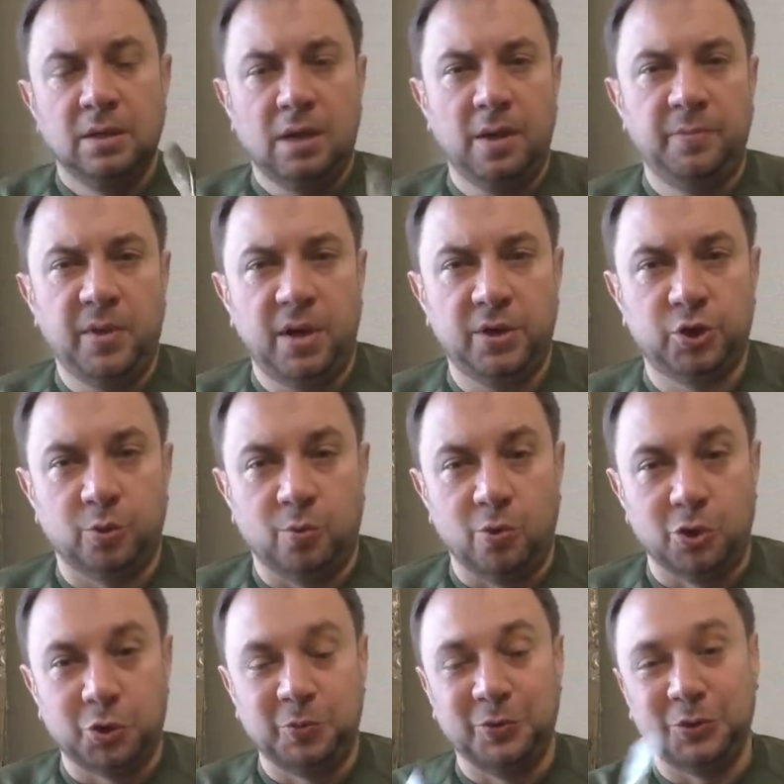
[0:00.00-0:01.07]
Опять же,
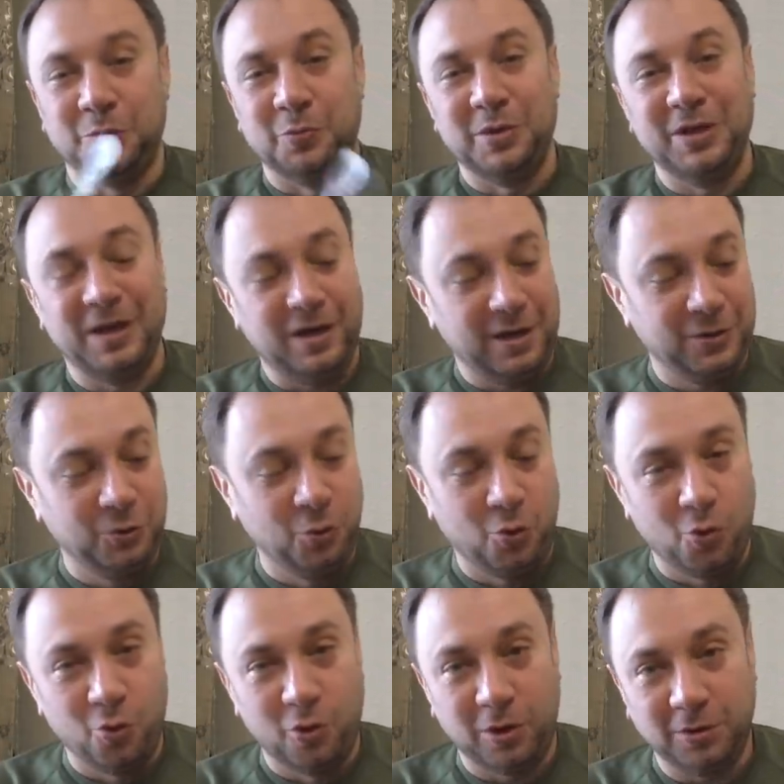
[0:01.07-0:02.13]
может быть, у меня одно
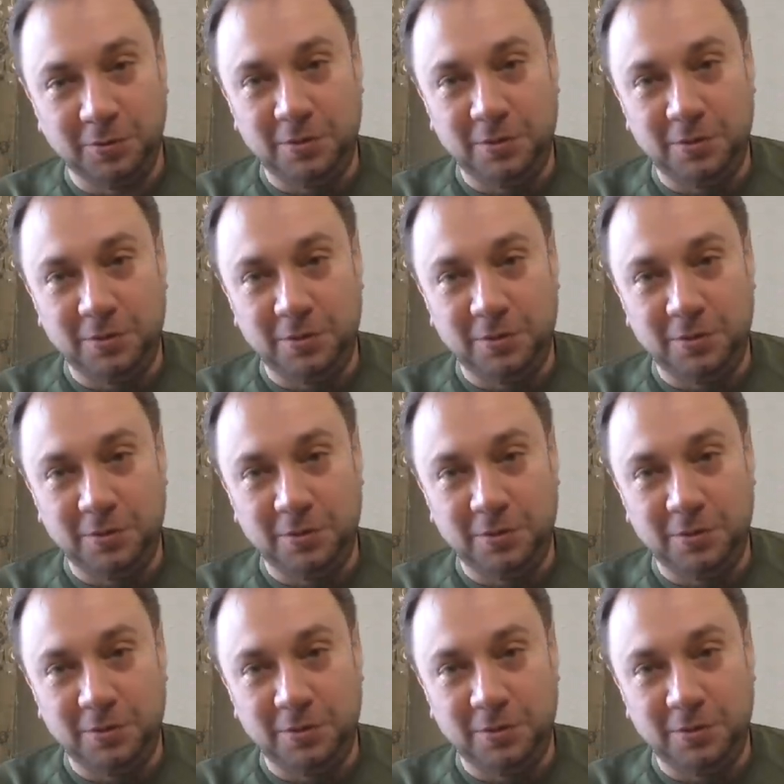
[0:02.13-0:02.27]
ухо